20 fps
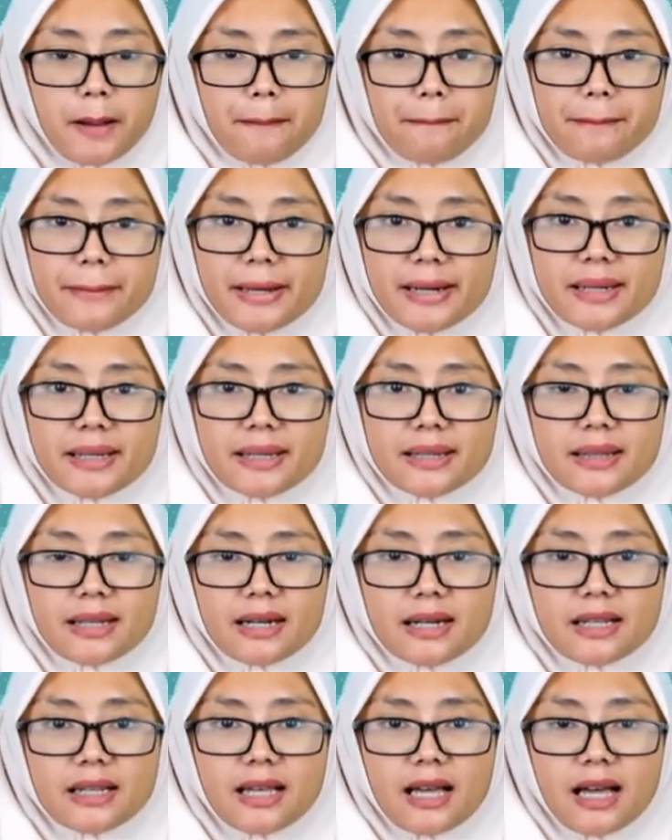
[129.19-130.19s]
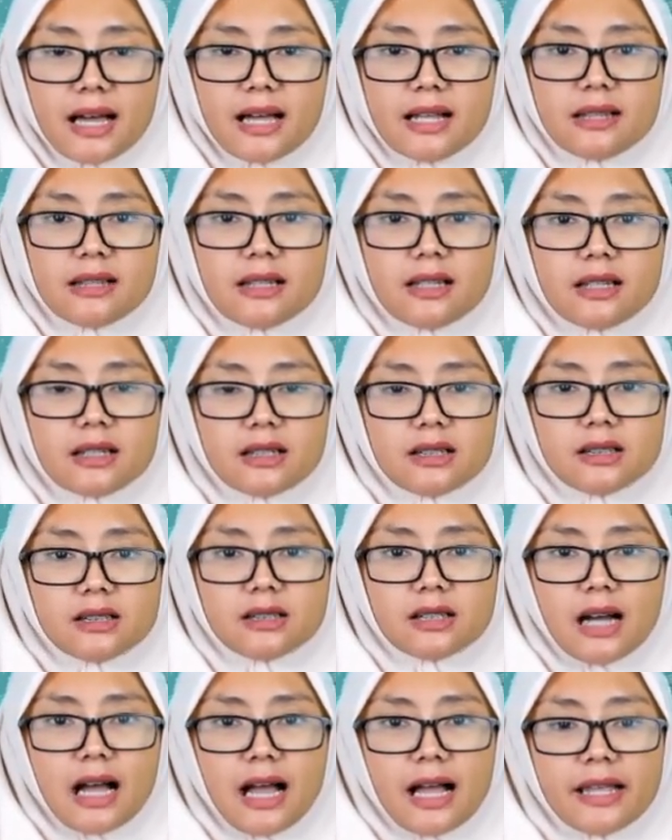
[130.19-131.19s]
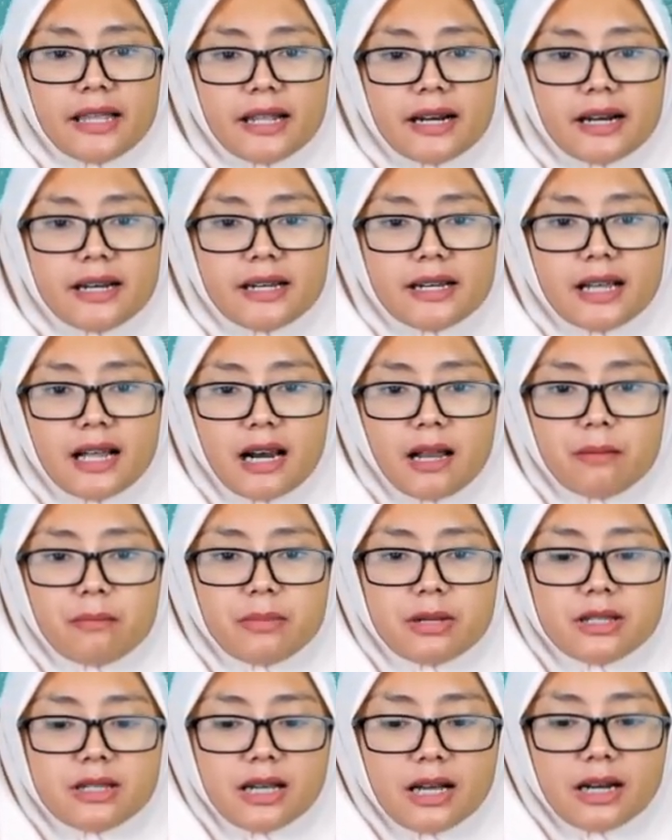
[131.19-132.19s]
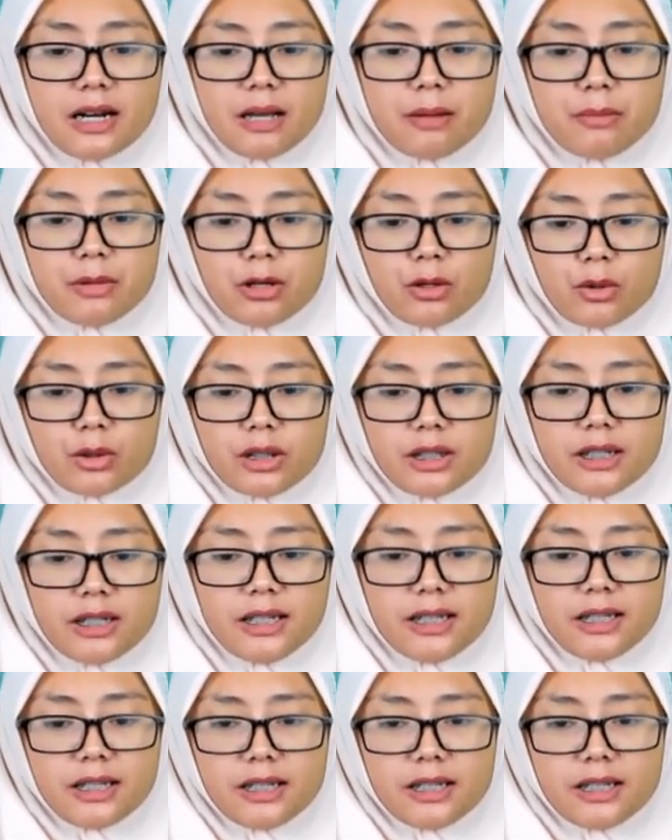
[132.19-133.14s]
Mari kita lihat Eh, air di dalam bejana berikut ini.